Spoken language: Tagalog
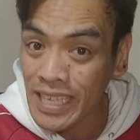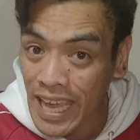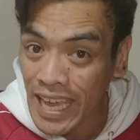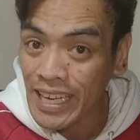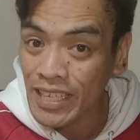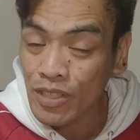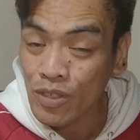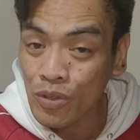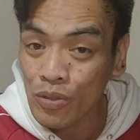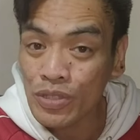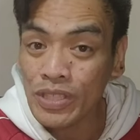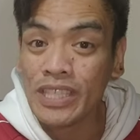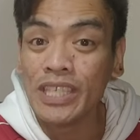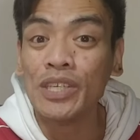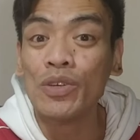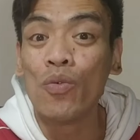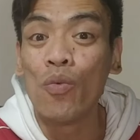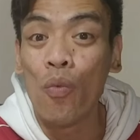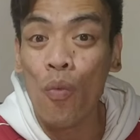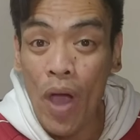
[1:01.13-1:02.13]
yen
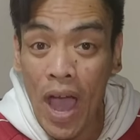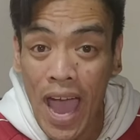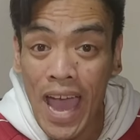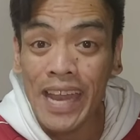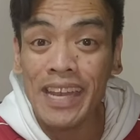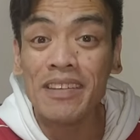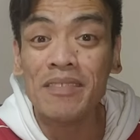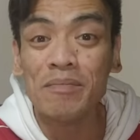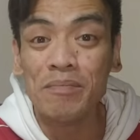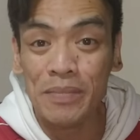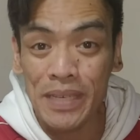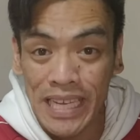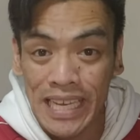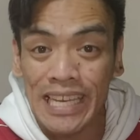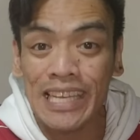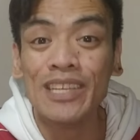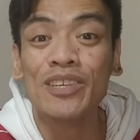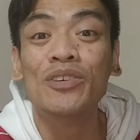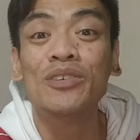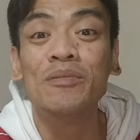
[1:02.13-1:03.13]
kundi 1
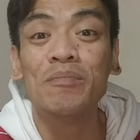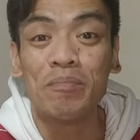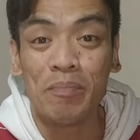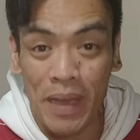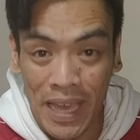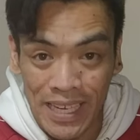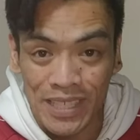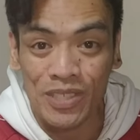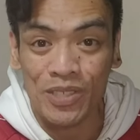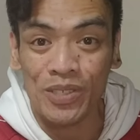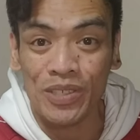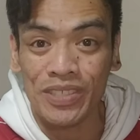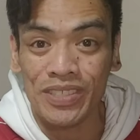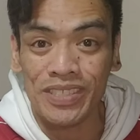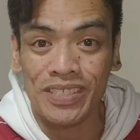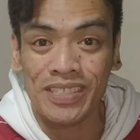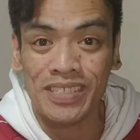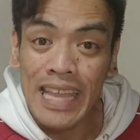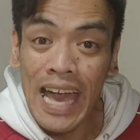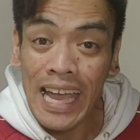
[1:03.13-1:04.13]
million
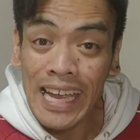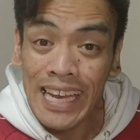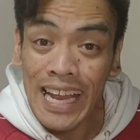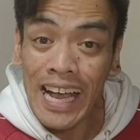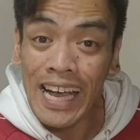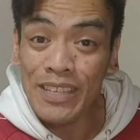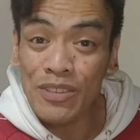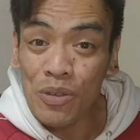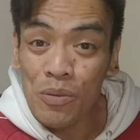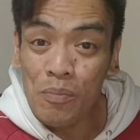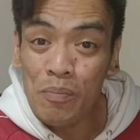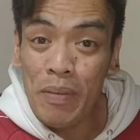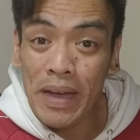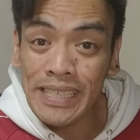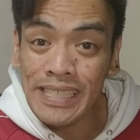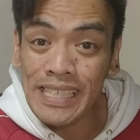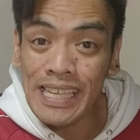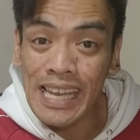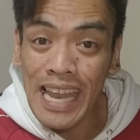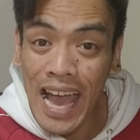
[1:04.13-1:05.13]
pesos. Dahil ang
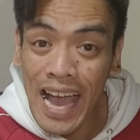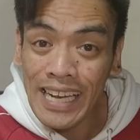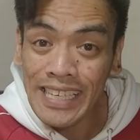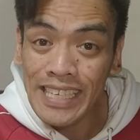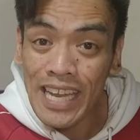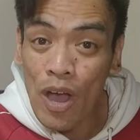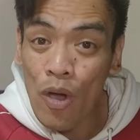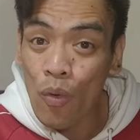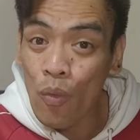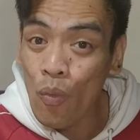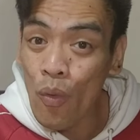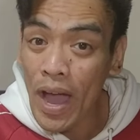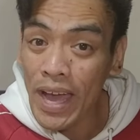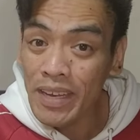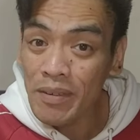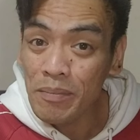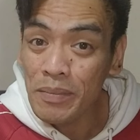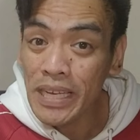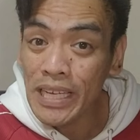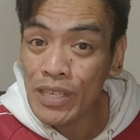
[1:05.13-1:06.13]
katumbas lang ng
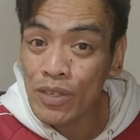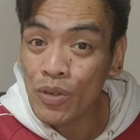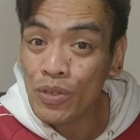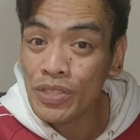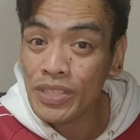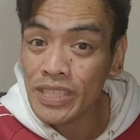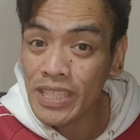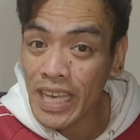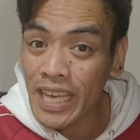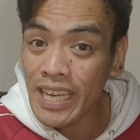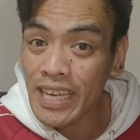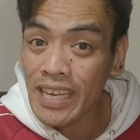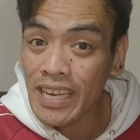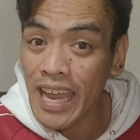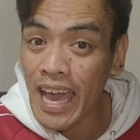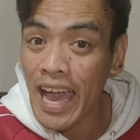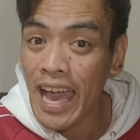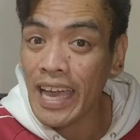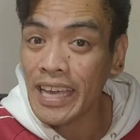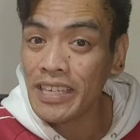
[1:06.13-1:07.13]
1 million
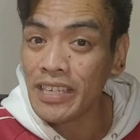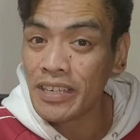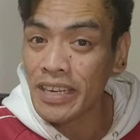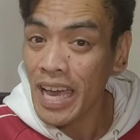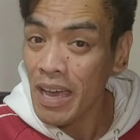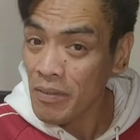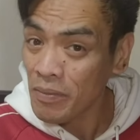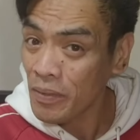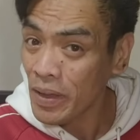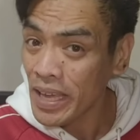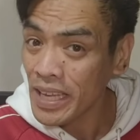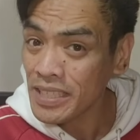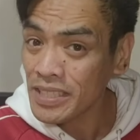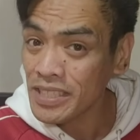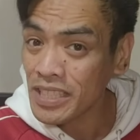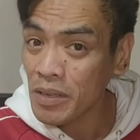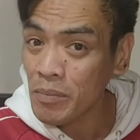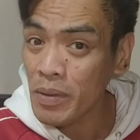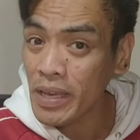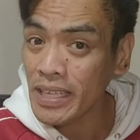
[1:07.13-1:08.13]
yen ay rough
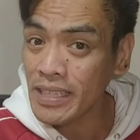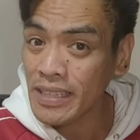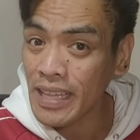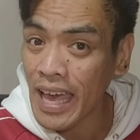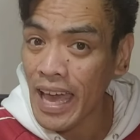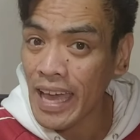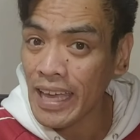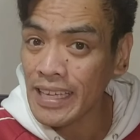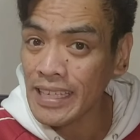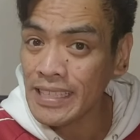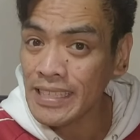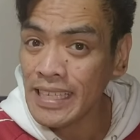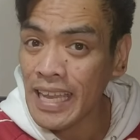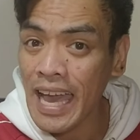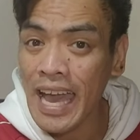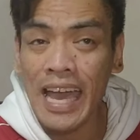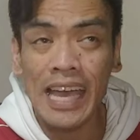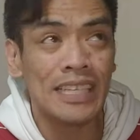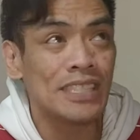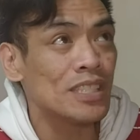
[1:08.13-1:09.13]
estimate ay
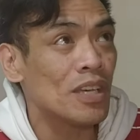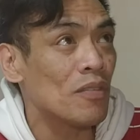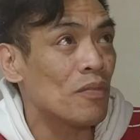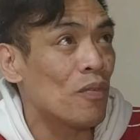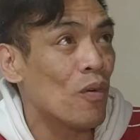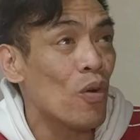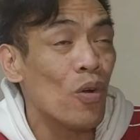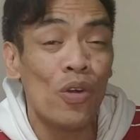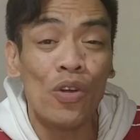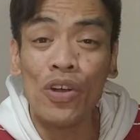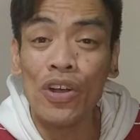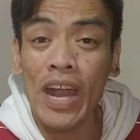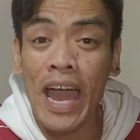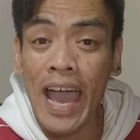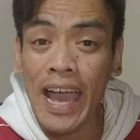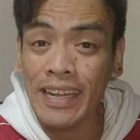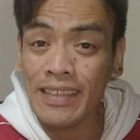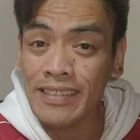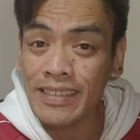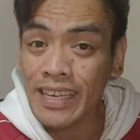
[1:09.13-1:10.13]
nasa
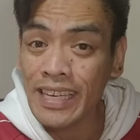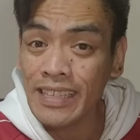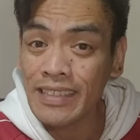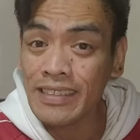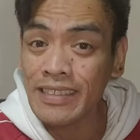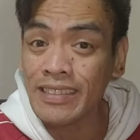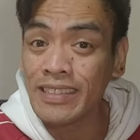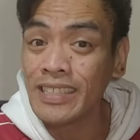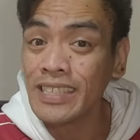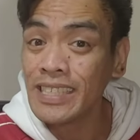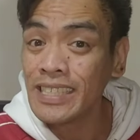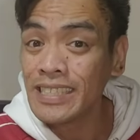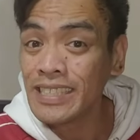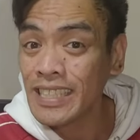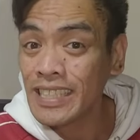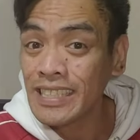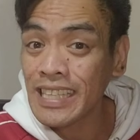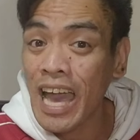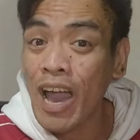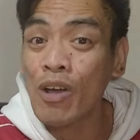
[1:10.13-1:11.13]

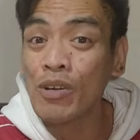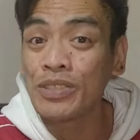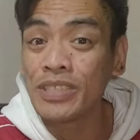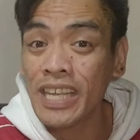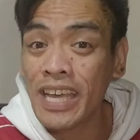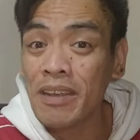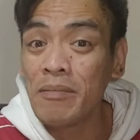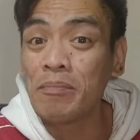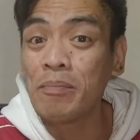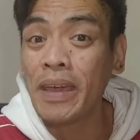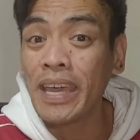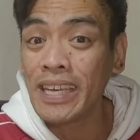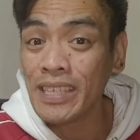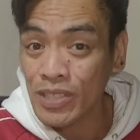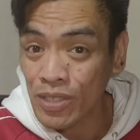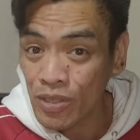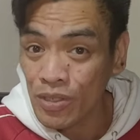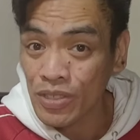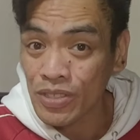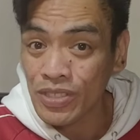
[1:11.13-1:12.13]
430,000
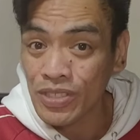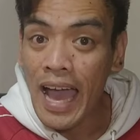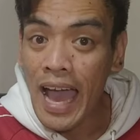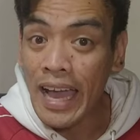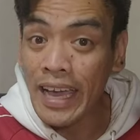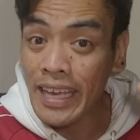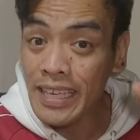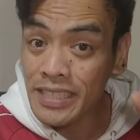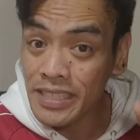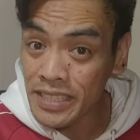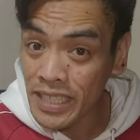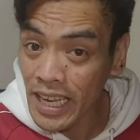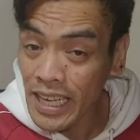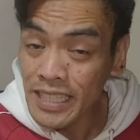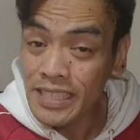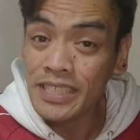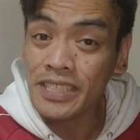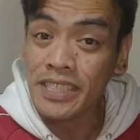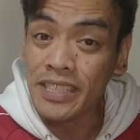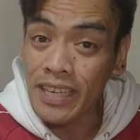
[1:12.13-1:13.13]
pesos. Ang
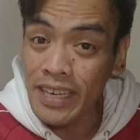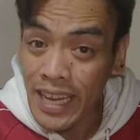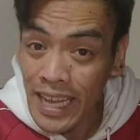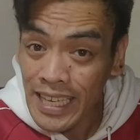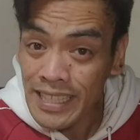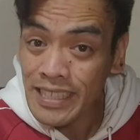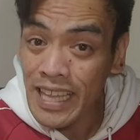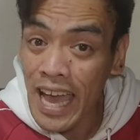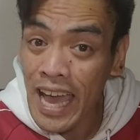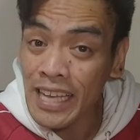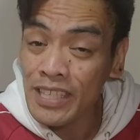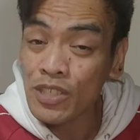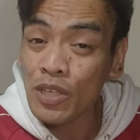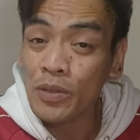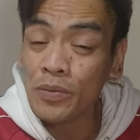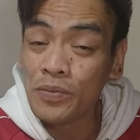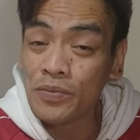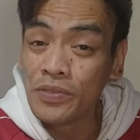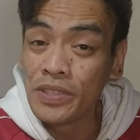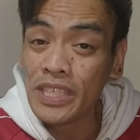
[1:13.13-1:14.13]
exchange rate as
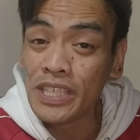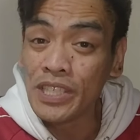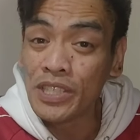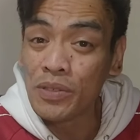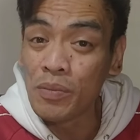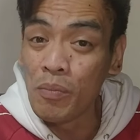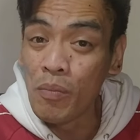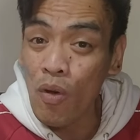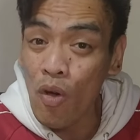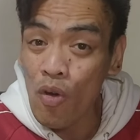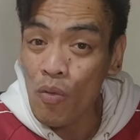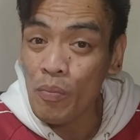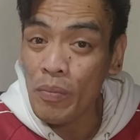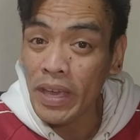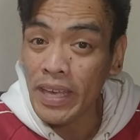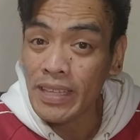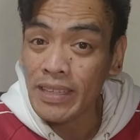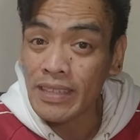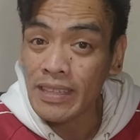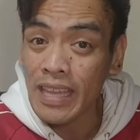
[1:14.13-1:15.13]
of this
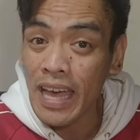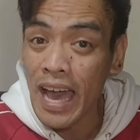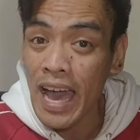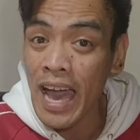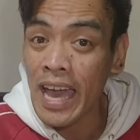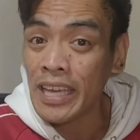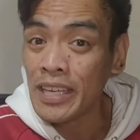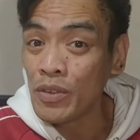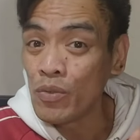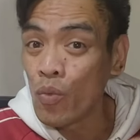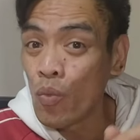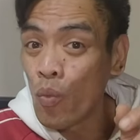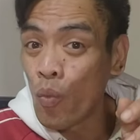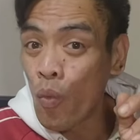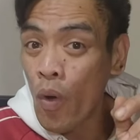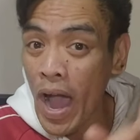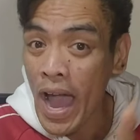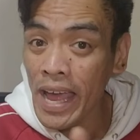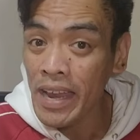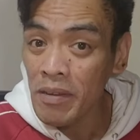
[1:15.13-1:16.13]
moment ay
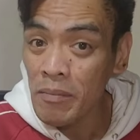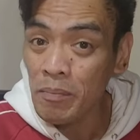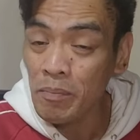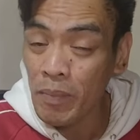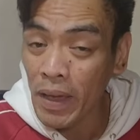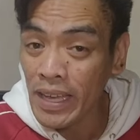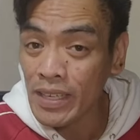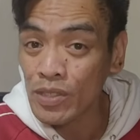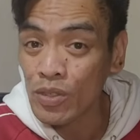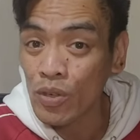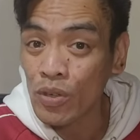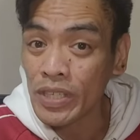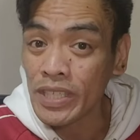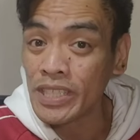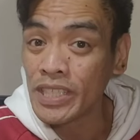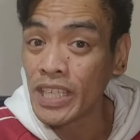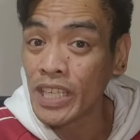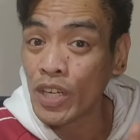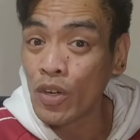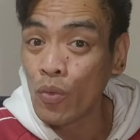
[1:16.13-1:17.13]
1 peso
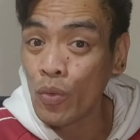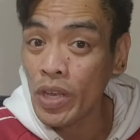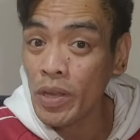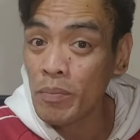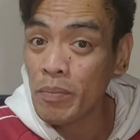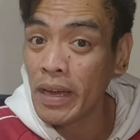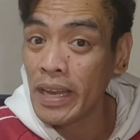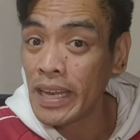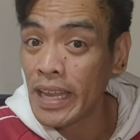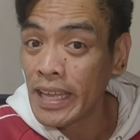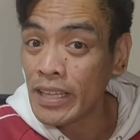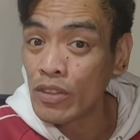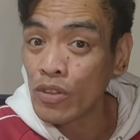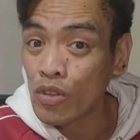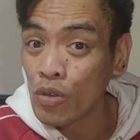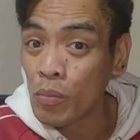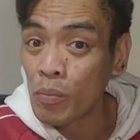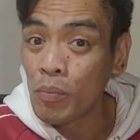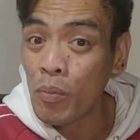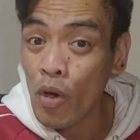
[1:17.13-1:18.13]
is
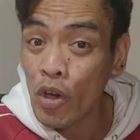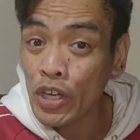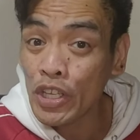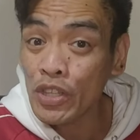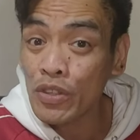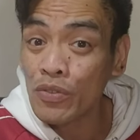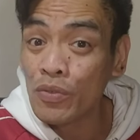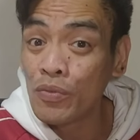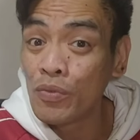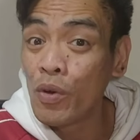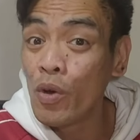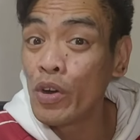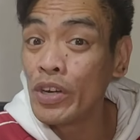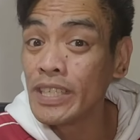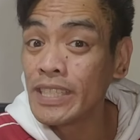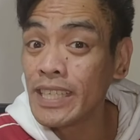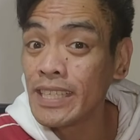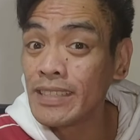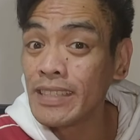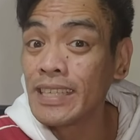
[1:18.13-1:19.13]
equivalent to
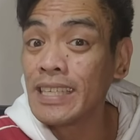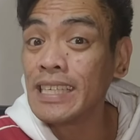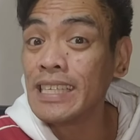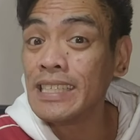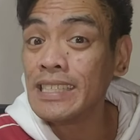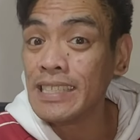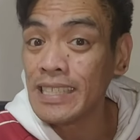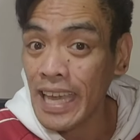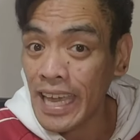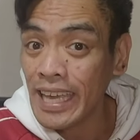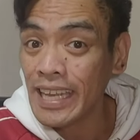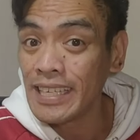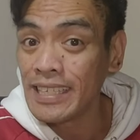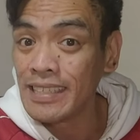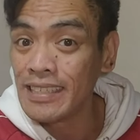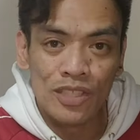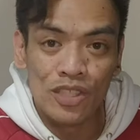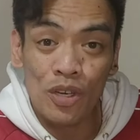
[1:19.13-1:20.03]
0.43 yen.